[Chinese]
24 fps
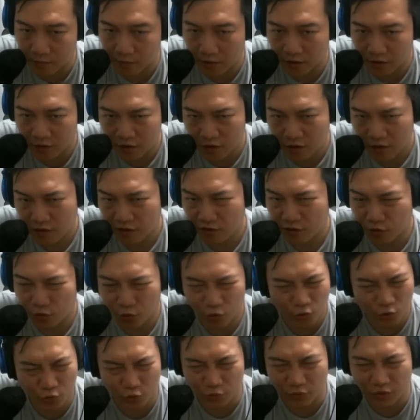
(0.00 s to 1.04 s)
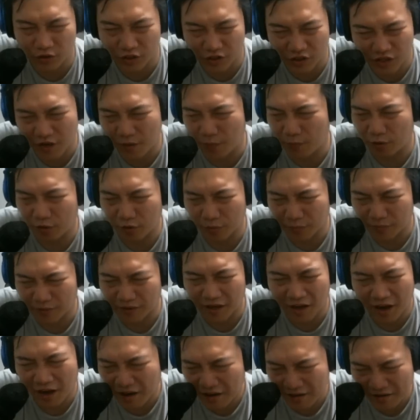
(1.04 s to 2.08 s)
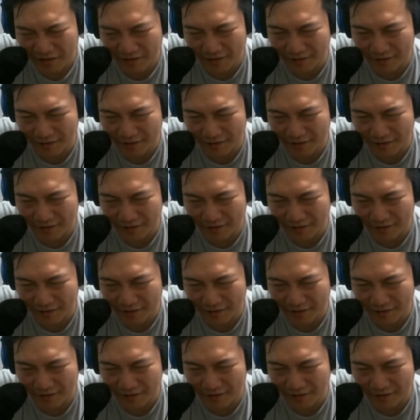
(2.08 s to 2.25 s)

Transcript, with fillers: 嘛，所以或许其实也没有那么搭。